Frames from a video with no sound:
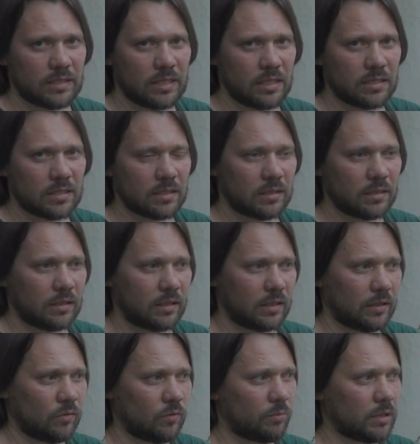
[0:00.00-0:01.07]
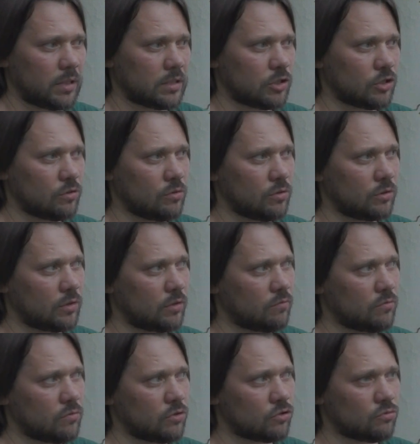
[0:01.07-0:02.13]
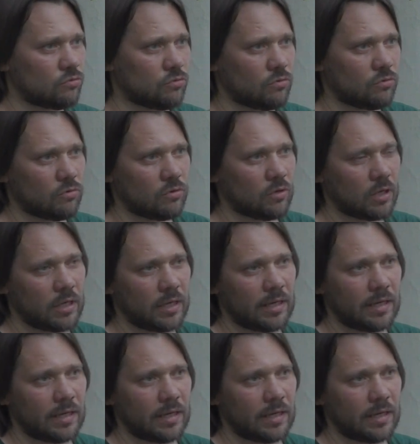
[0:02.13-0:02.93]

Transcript: «дети», оно произошло от того, что